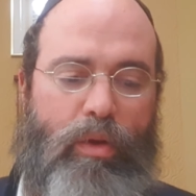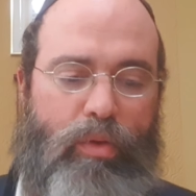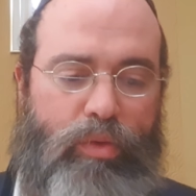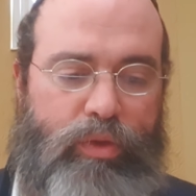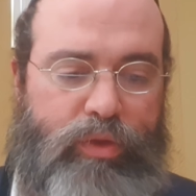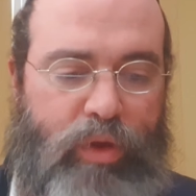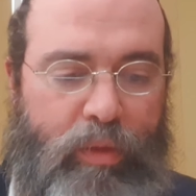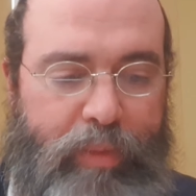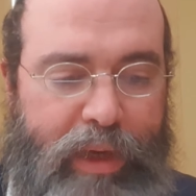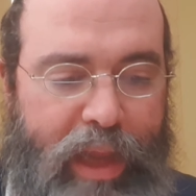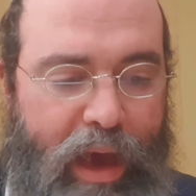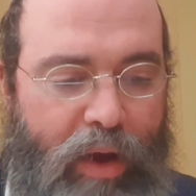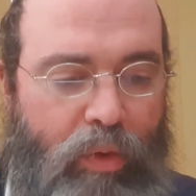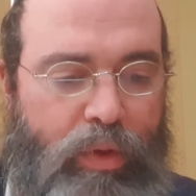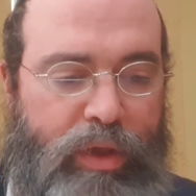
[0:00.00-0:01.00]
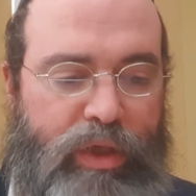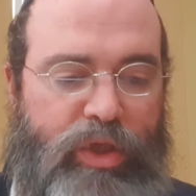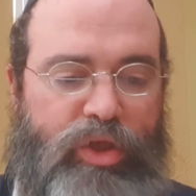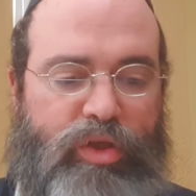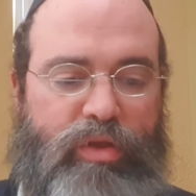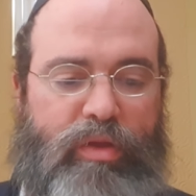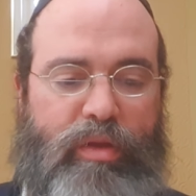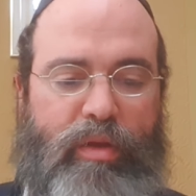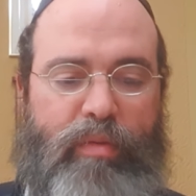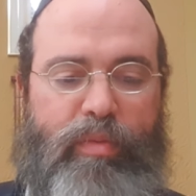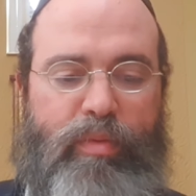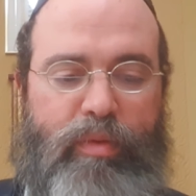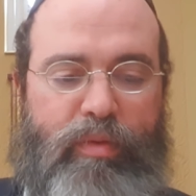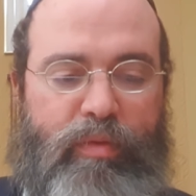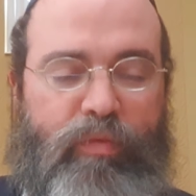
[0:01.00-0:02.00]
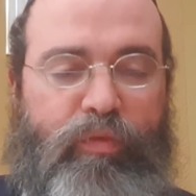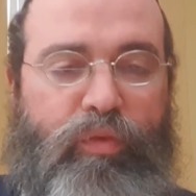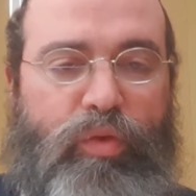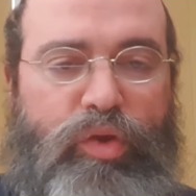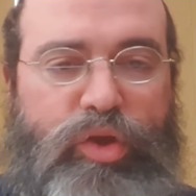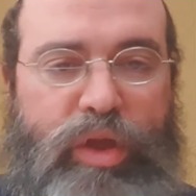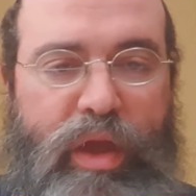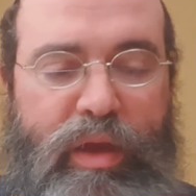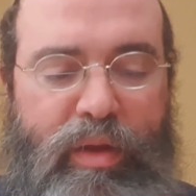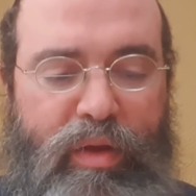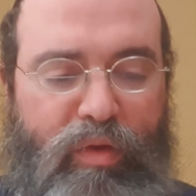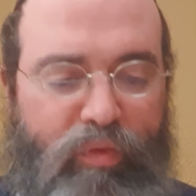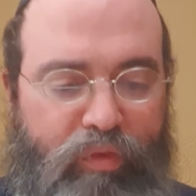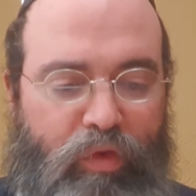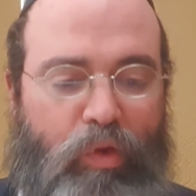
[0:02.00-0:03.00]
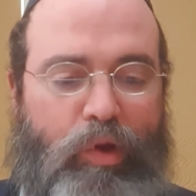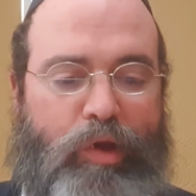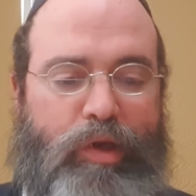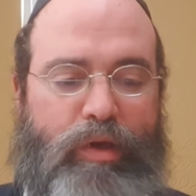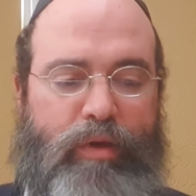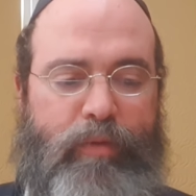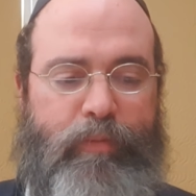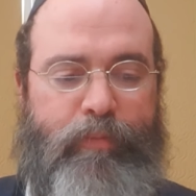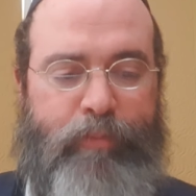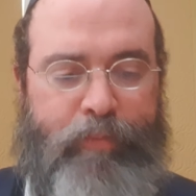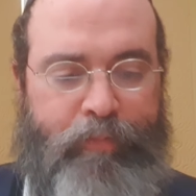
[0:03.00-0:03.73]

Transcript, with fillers: und soll man auch nicht äh, Früchte pflücken.